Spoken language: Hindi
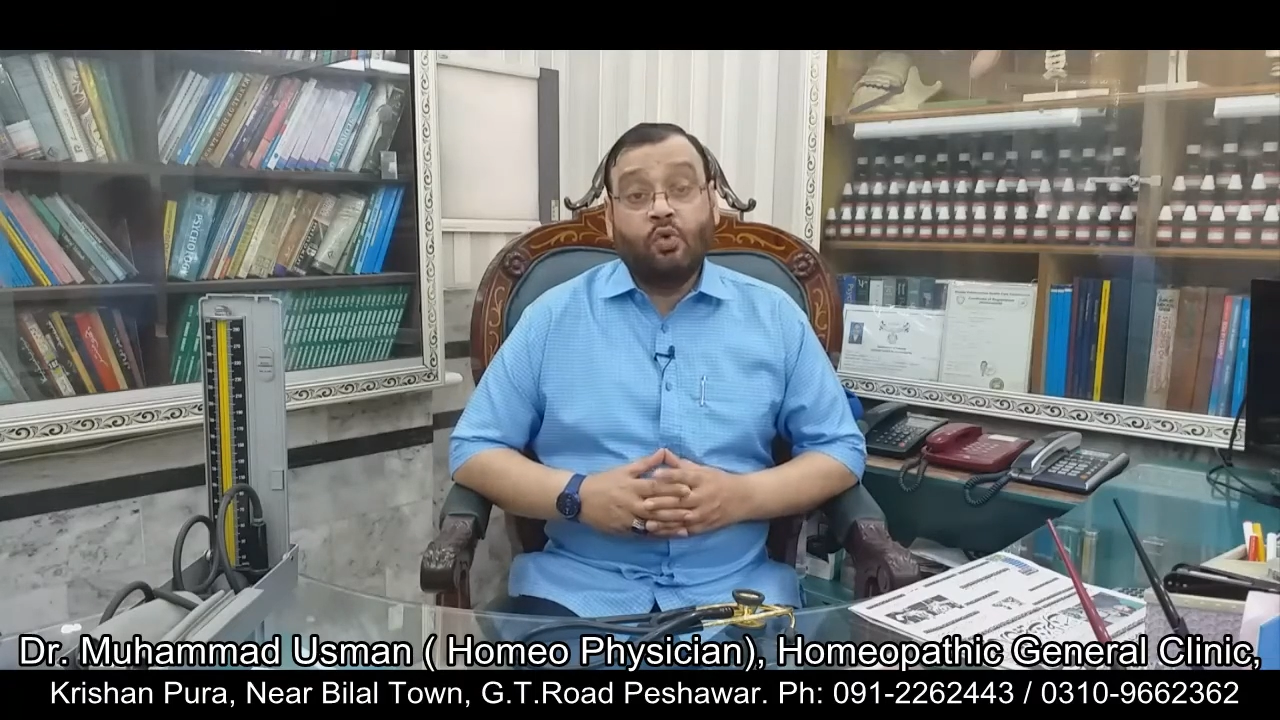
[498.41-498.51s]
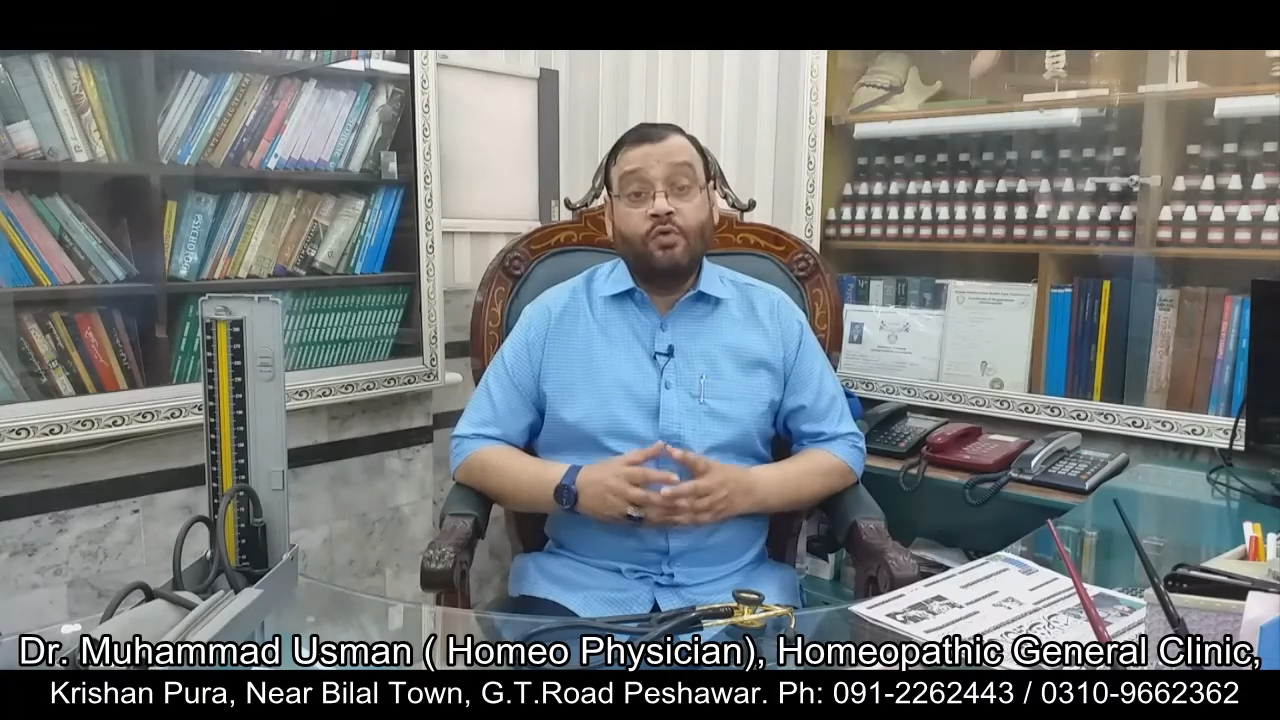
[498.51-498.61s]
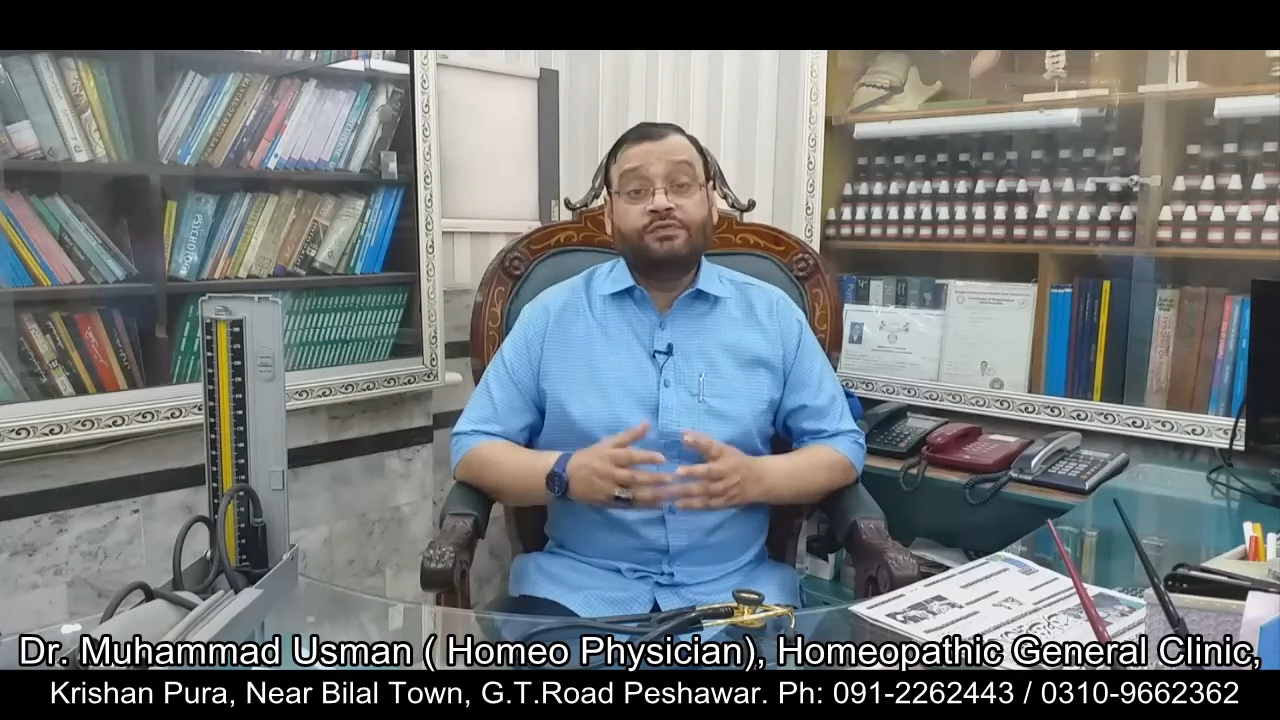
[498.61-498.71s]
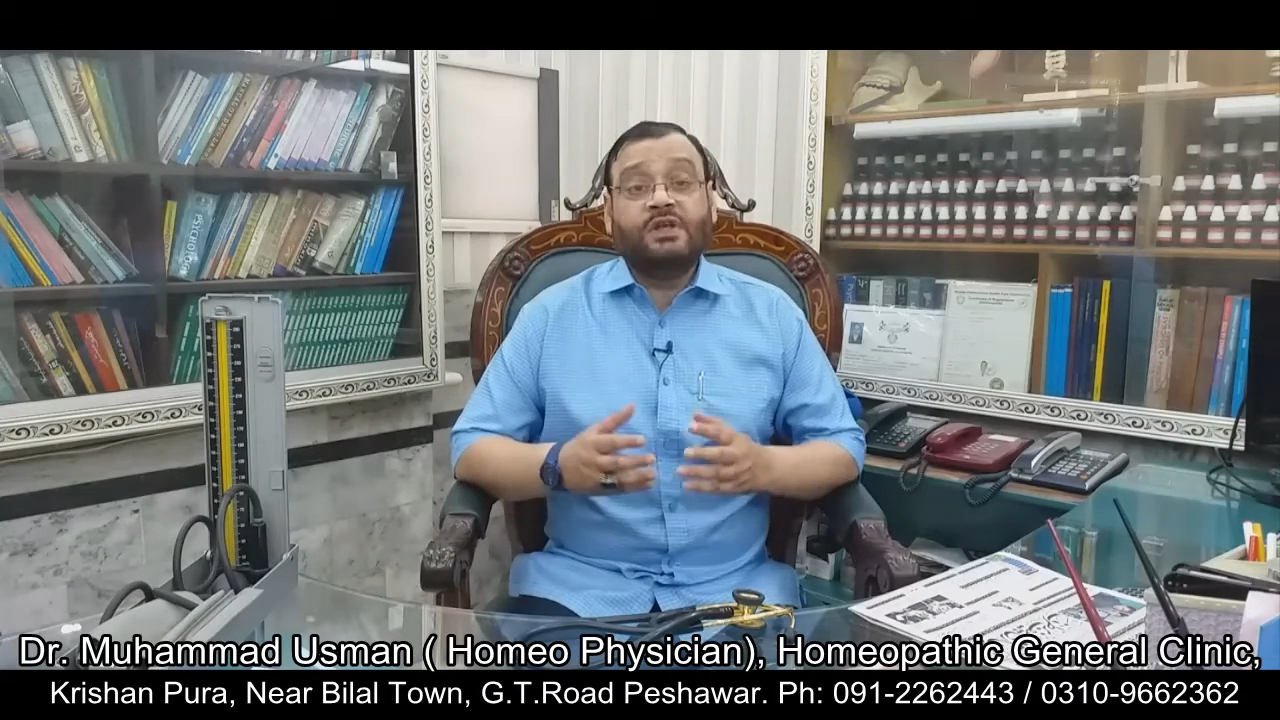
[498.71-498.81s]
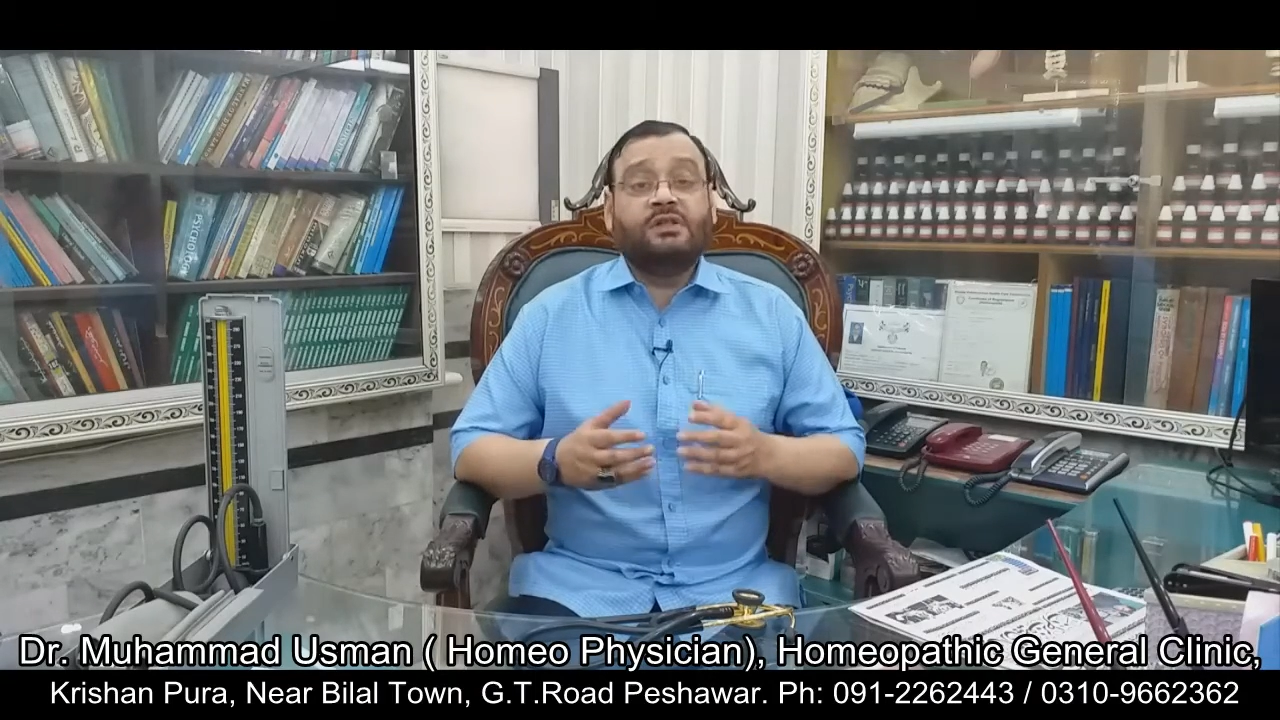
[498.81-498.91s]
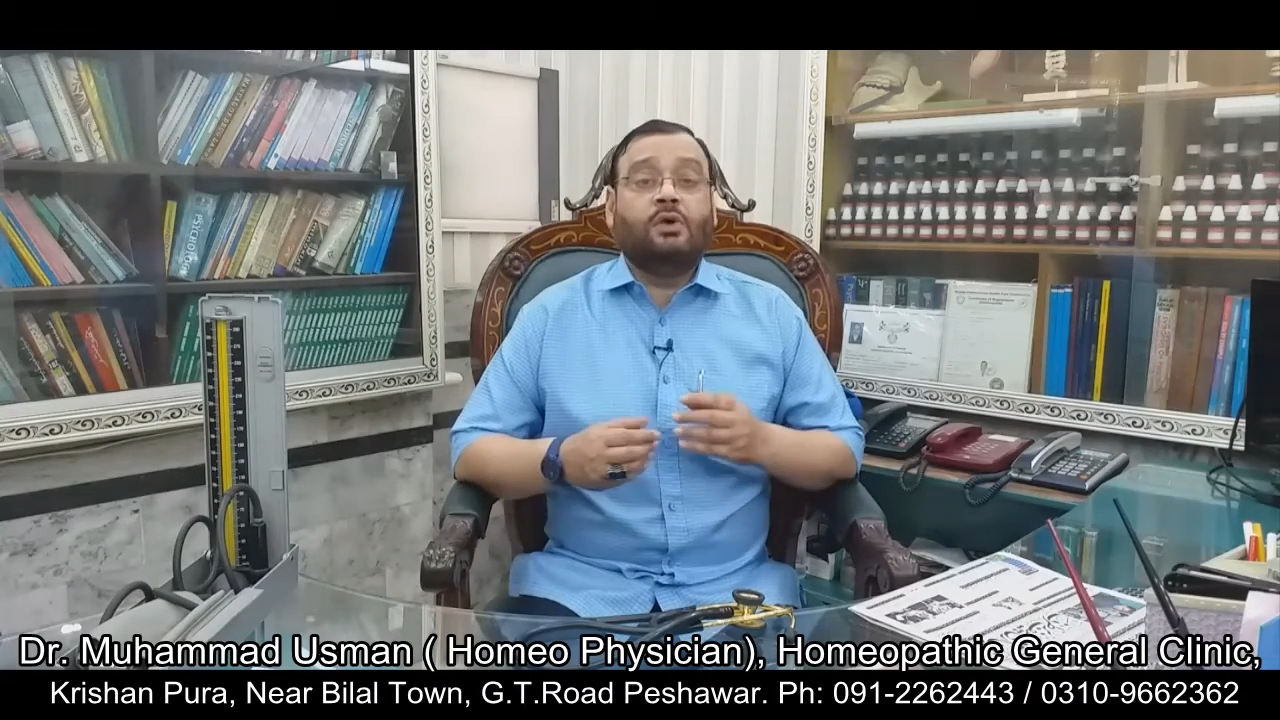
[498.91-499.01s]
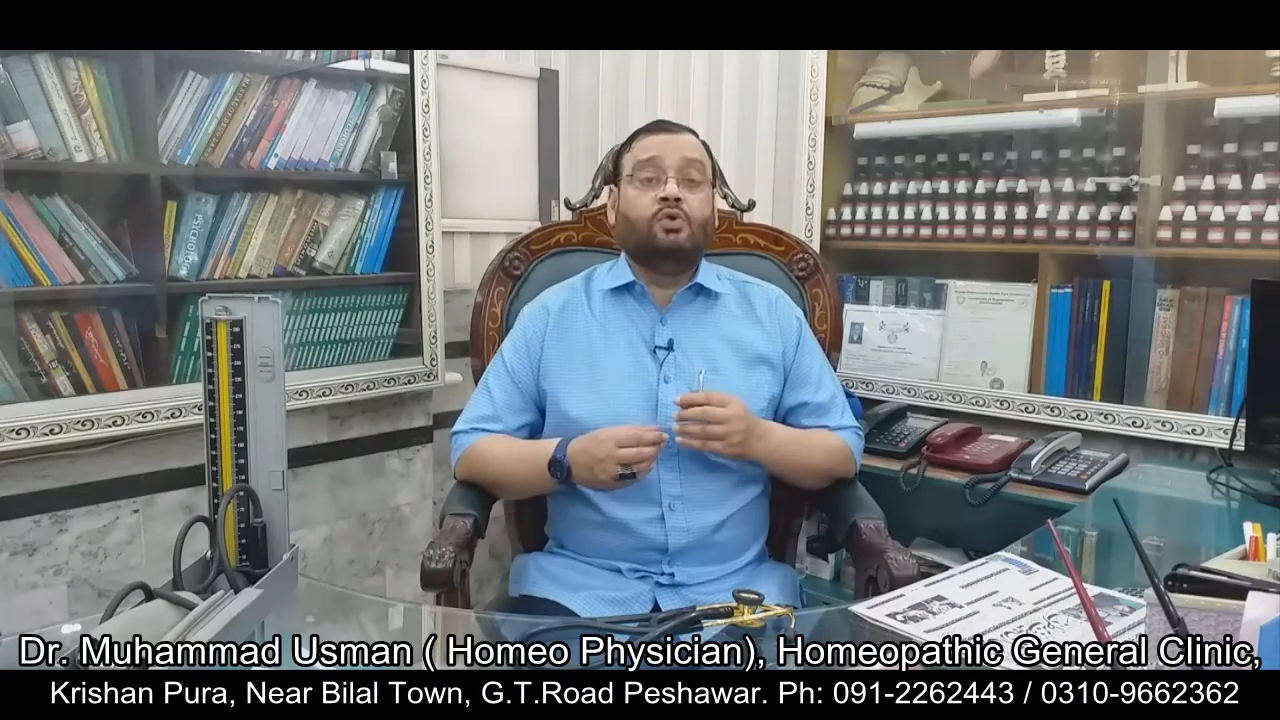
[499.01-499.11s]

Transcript: खौफजदा